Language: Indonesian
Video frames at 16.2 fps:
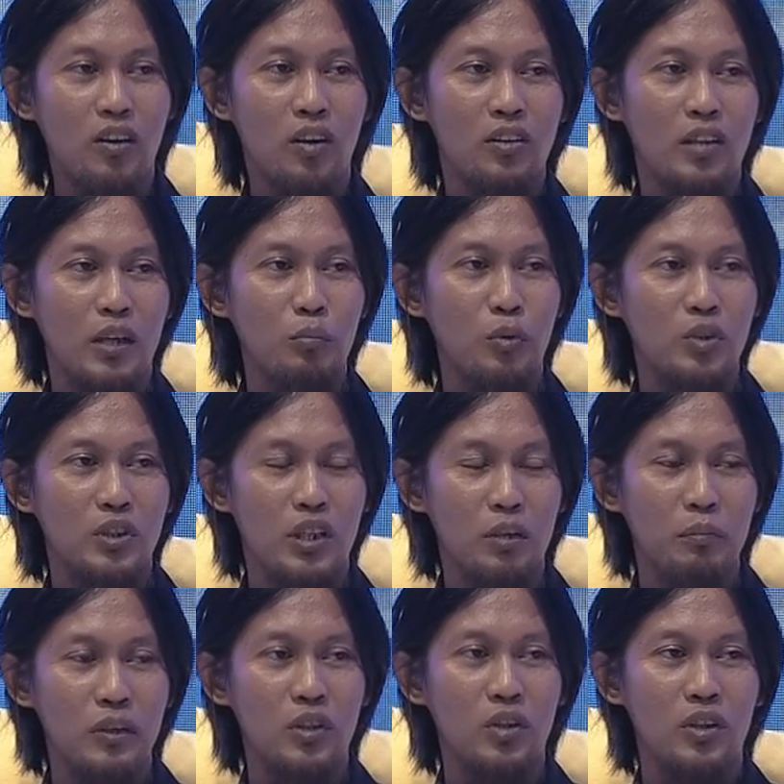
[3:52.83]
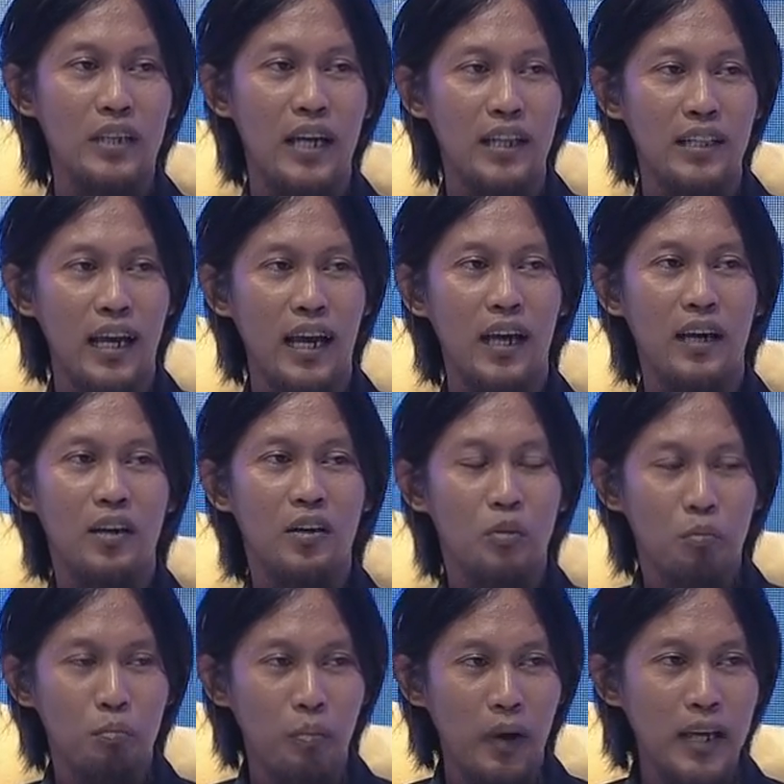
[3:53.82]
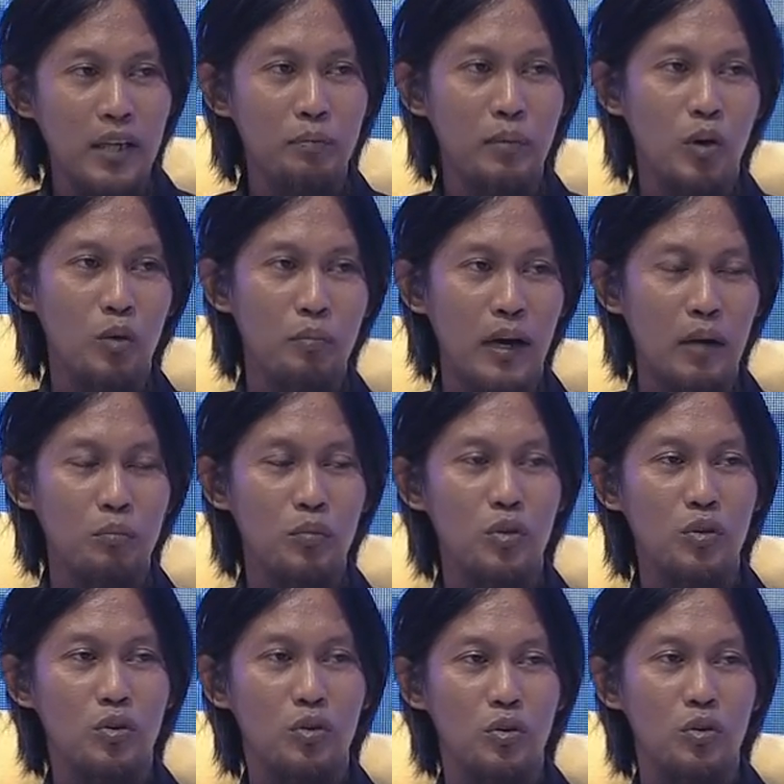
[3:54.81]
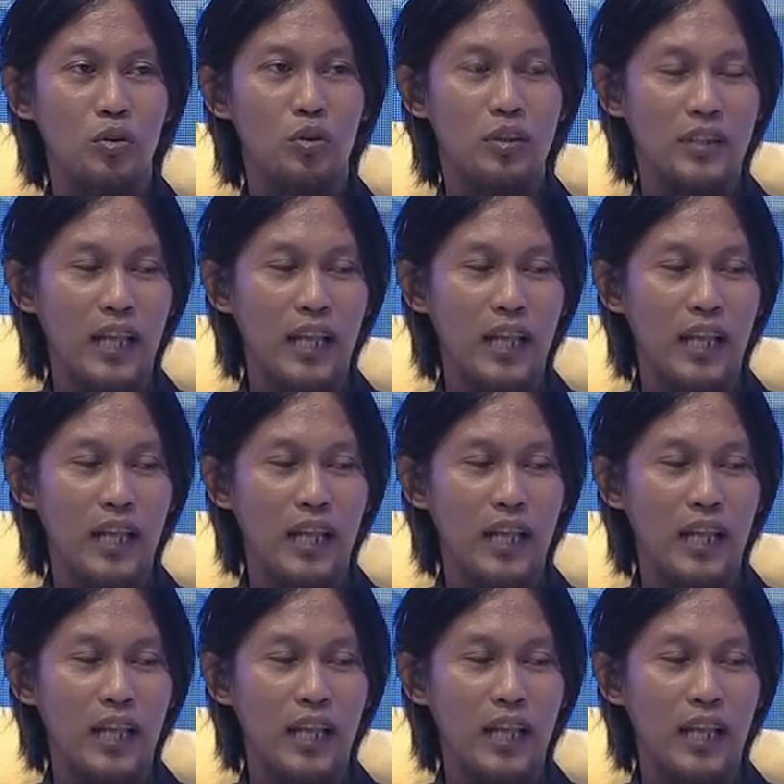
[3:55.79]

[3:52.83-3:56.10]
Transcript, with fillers: kontribusi bentuk nyata baik berupa buku,